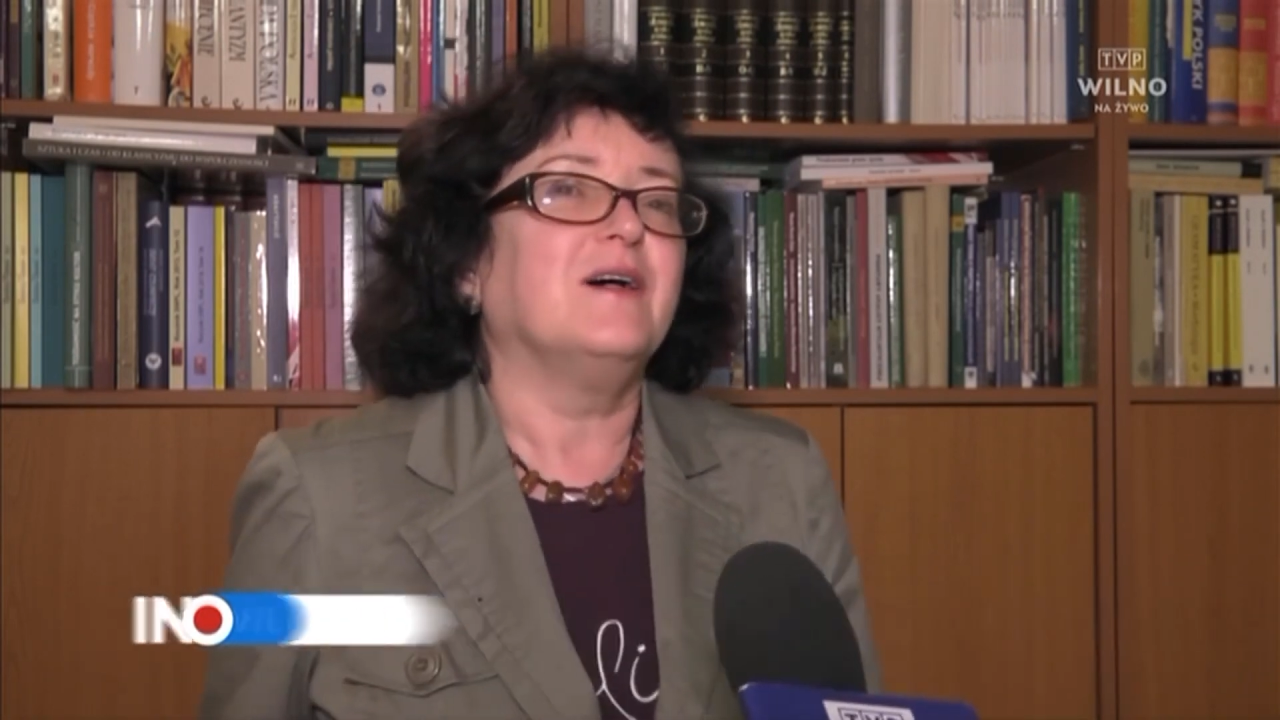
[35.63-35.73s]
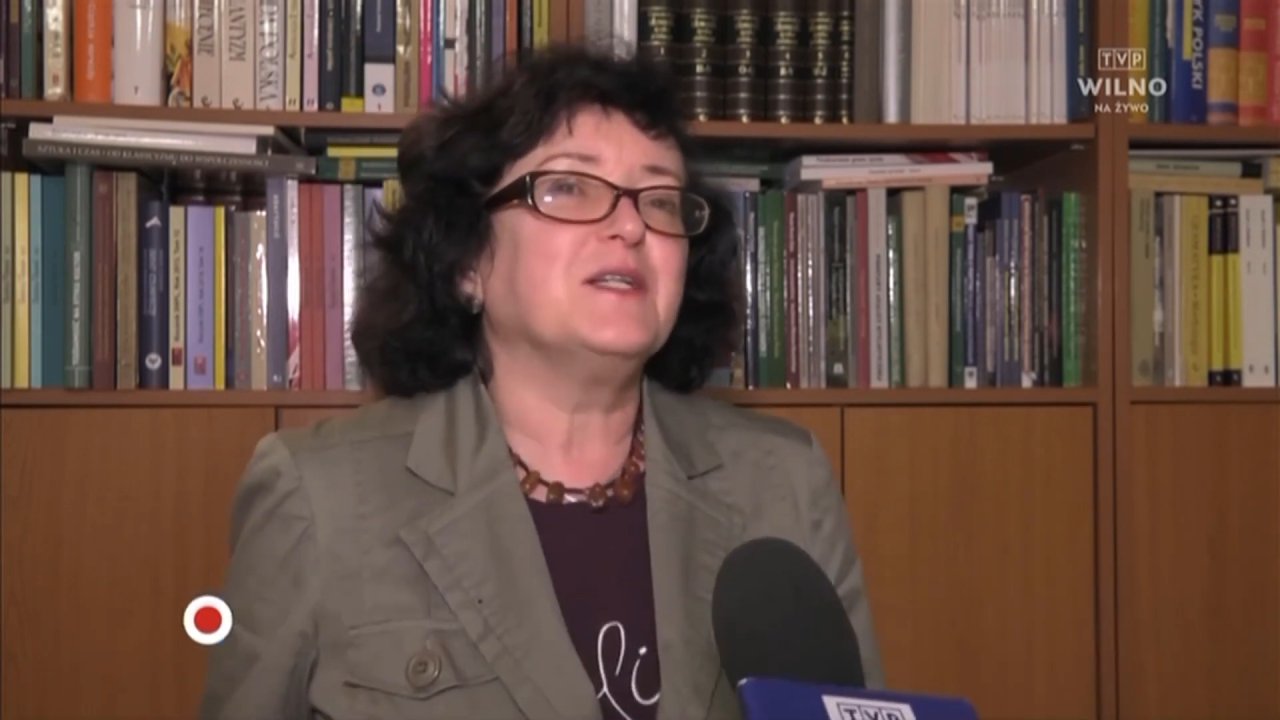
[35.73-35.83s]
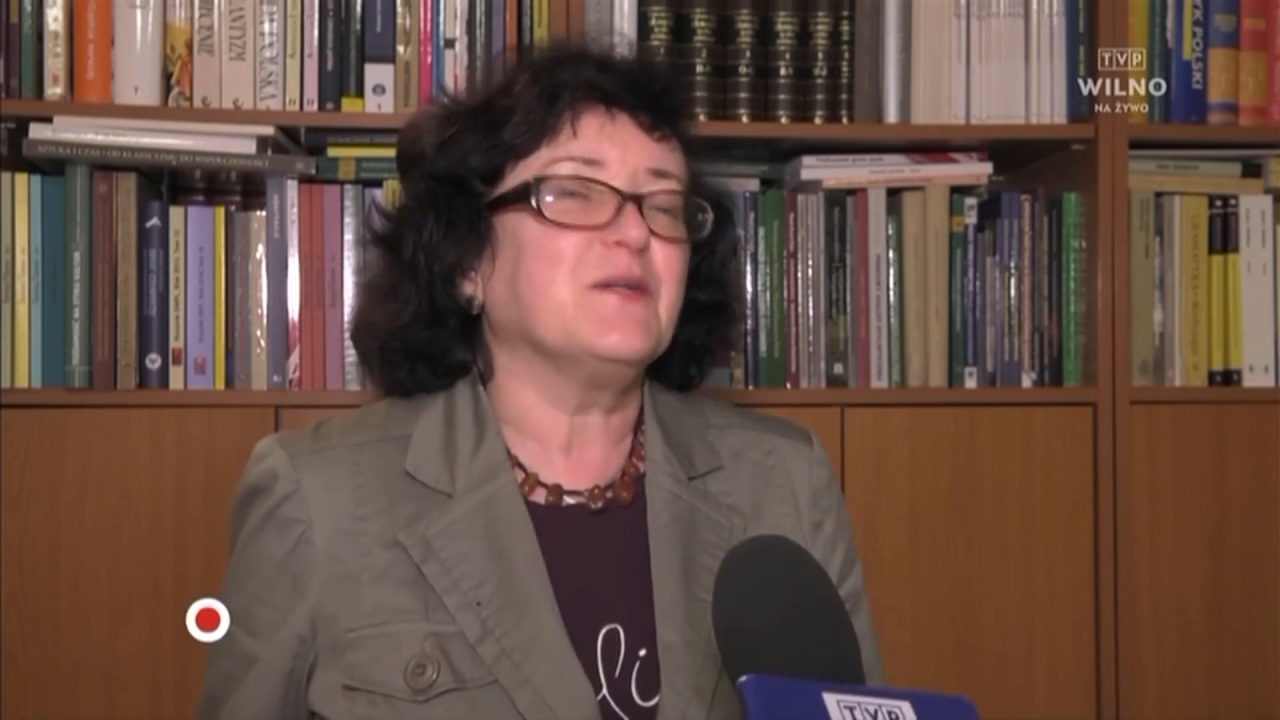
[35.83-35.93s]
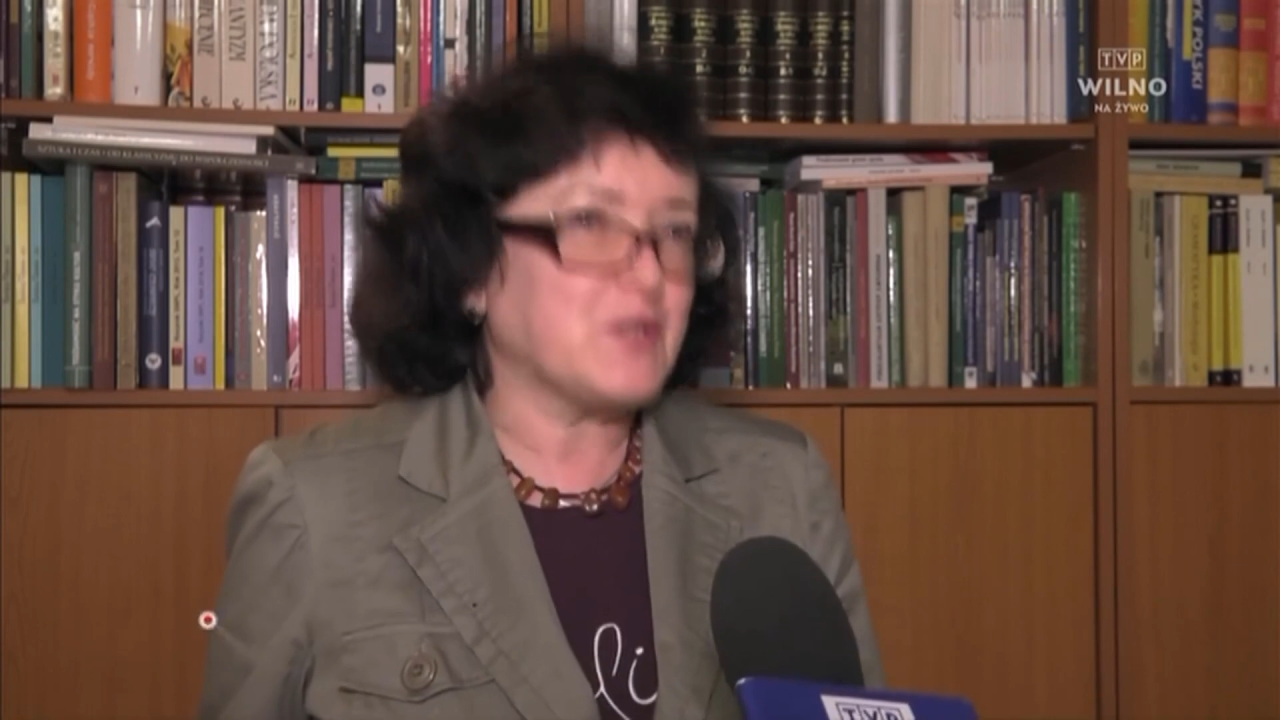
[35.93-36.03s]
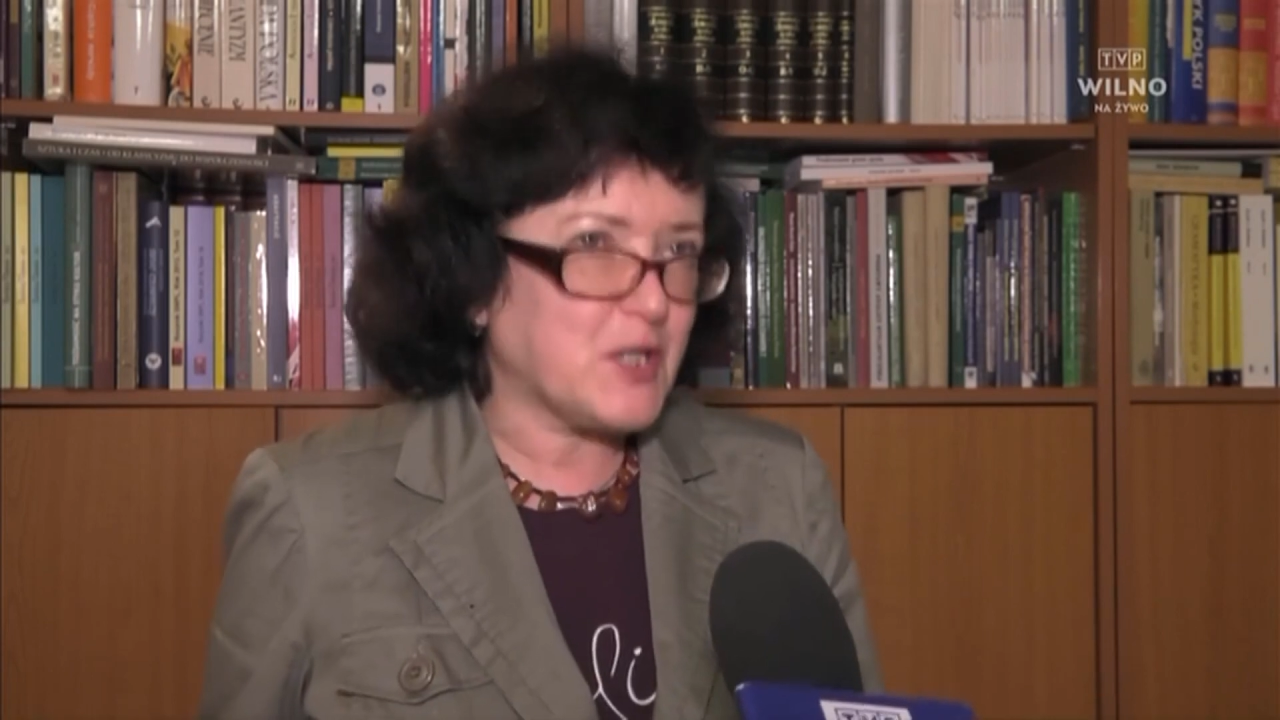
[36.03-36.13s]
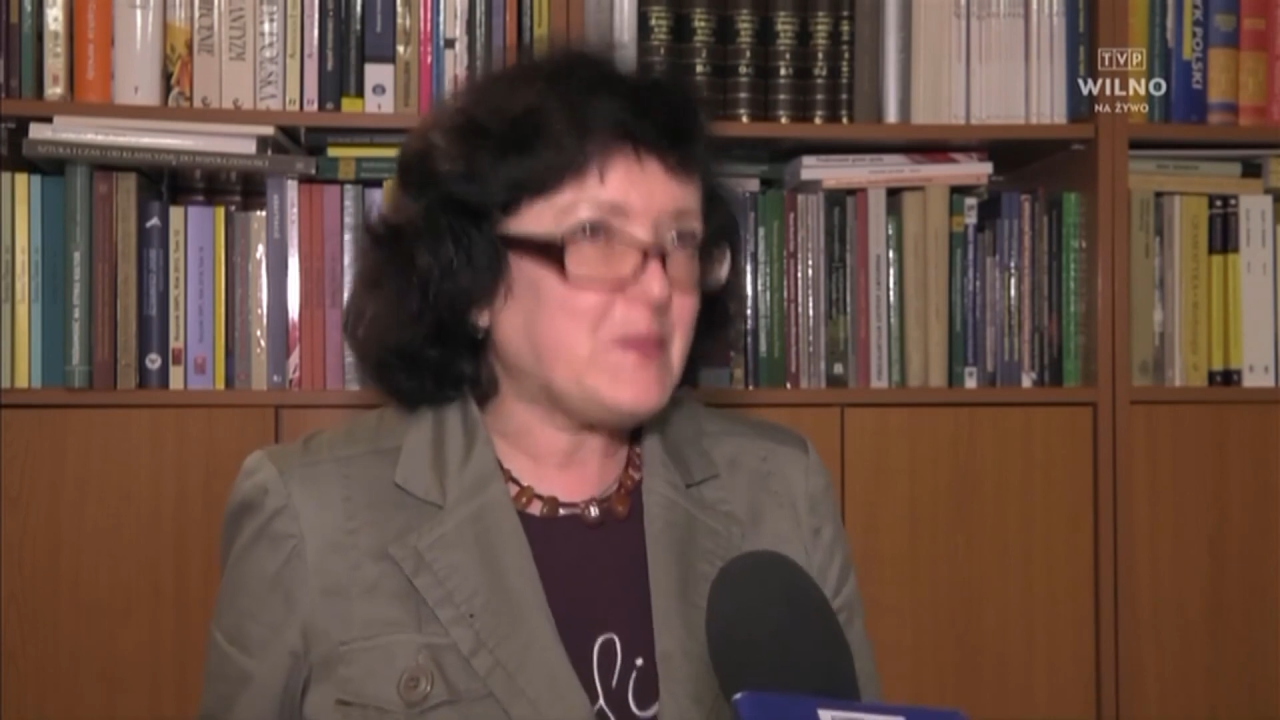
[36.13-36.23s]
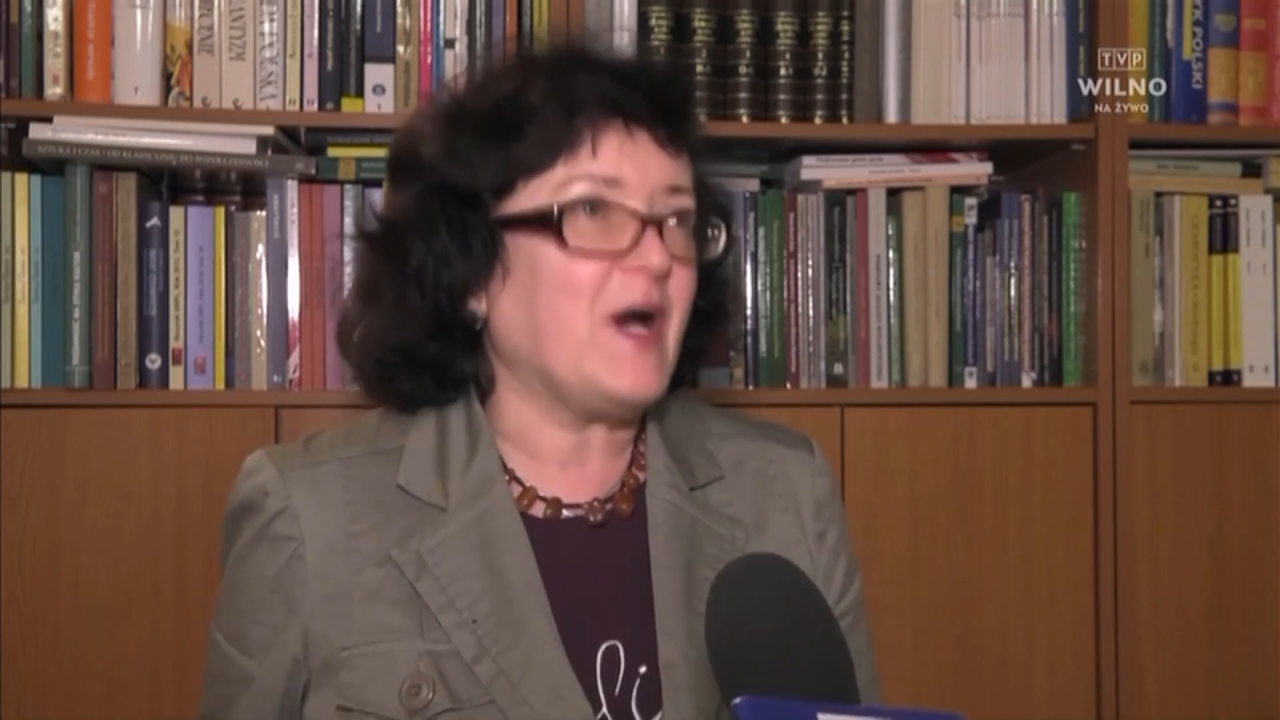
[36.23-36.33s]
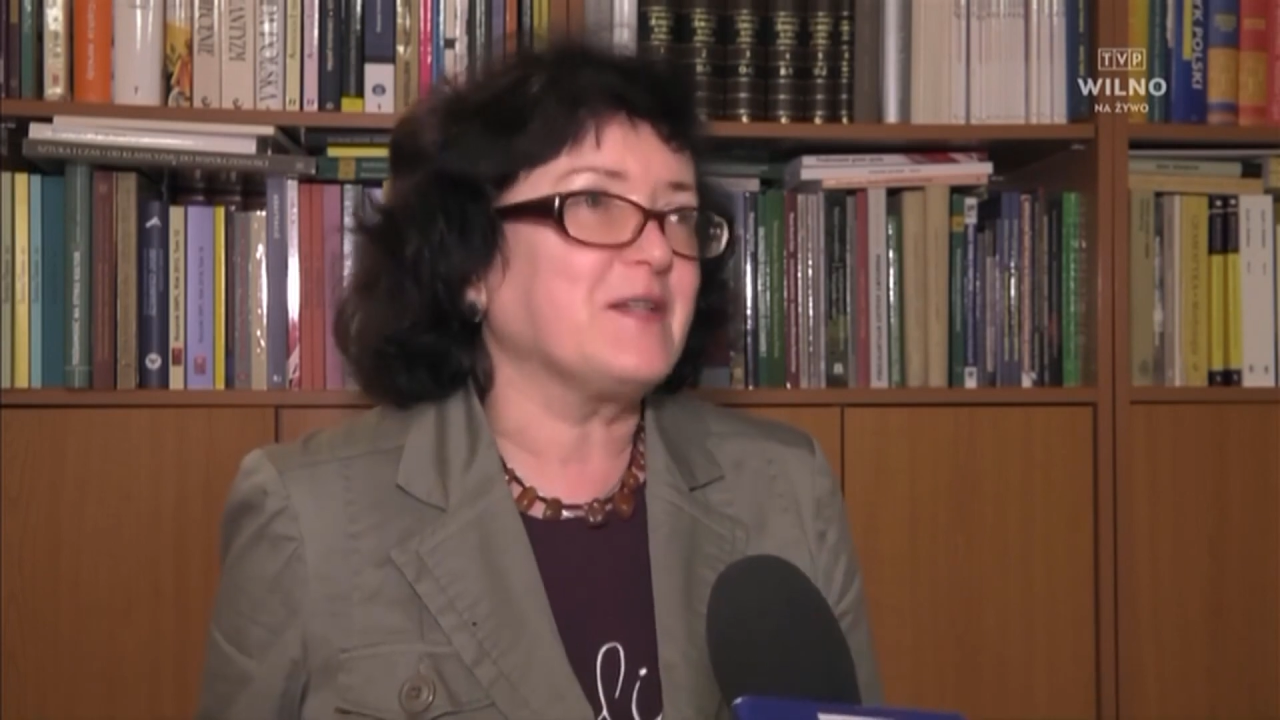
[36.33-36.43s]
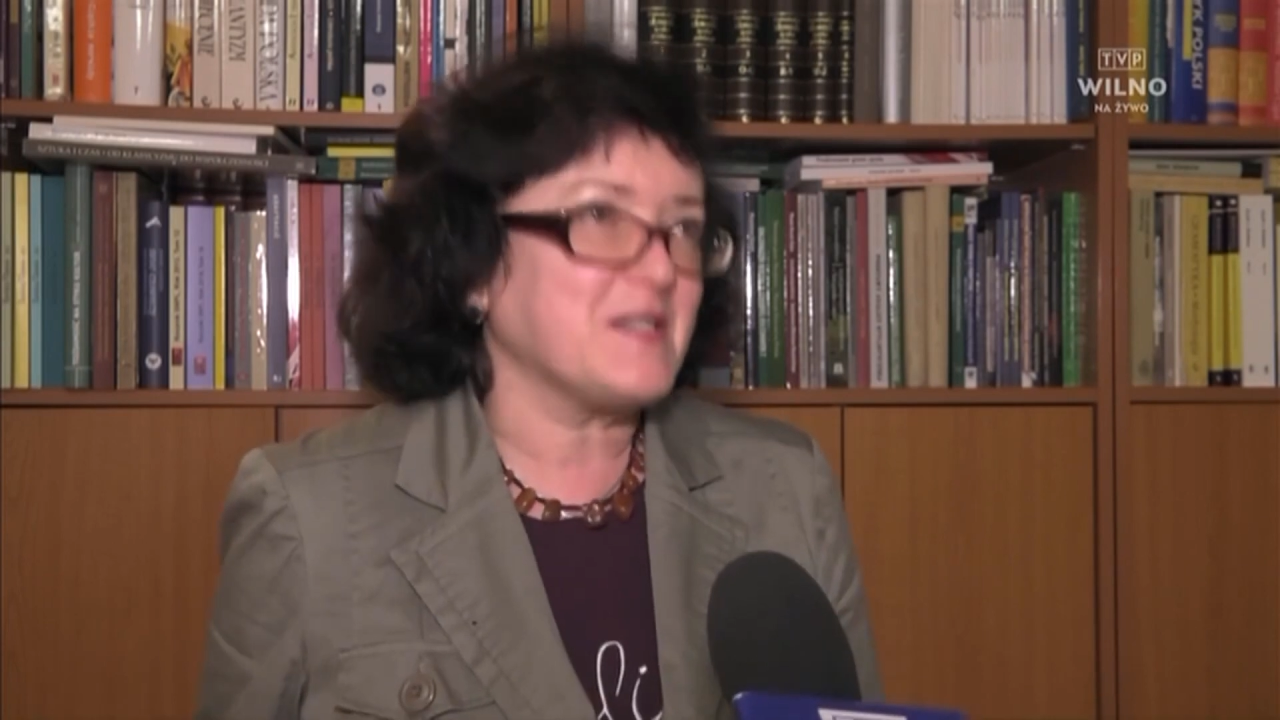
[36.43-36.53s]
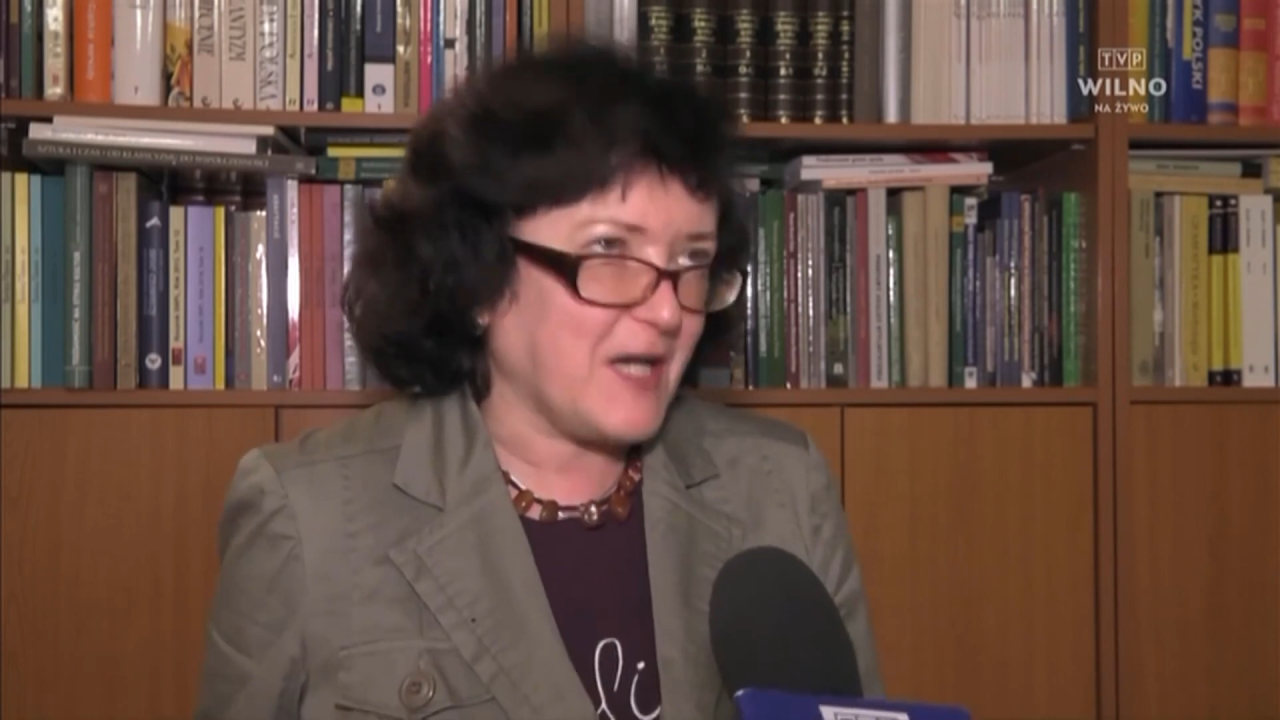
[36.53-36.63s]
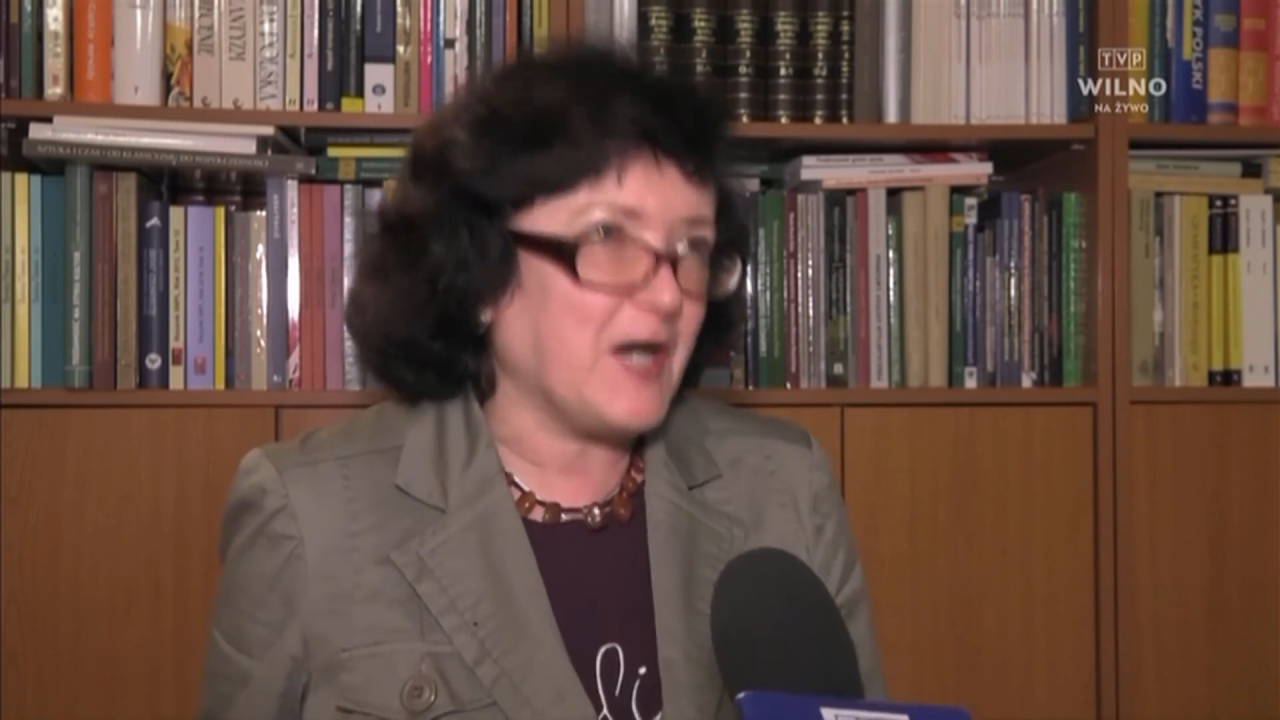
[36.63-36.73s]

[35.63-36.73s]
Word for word: e, niewyczerpane